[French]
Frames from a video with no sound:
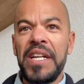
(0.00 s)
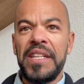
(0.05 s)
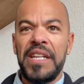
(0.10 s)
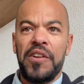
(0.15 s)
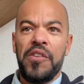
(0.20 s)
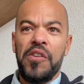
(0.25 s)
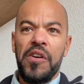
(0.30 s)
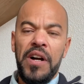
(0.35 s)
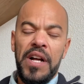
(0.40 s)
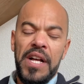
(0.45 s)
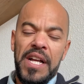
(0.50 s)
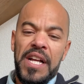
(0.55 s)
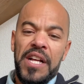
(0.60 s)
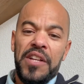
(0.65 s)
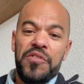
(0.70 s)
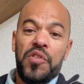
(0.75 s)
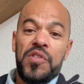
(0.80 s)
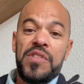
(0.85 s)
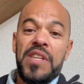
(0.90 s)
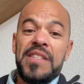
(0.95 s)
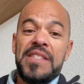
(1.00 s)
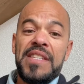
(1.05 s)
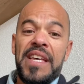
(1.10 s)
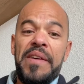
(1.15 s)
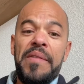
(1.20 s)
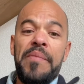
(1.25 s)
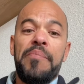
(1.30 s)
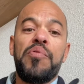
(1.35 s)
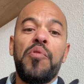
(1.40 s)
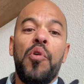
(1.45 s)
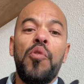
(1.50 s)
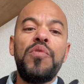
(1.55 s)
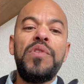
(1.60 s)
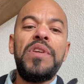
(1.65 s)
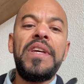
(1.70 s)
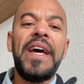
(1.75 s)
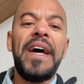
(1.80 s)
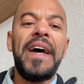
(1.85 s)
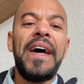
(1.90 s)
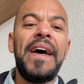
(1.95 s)
d'accord Donc ça serait pour
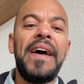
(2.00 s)
lui,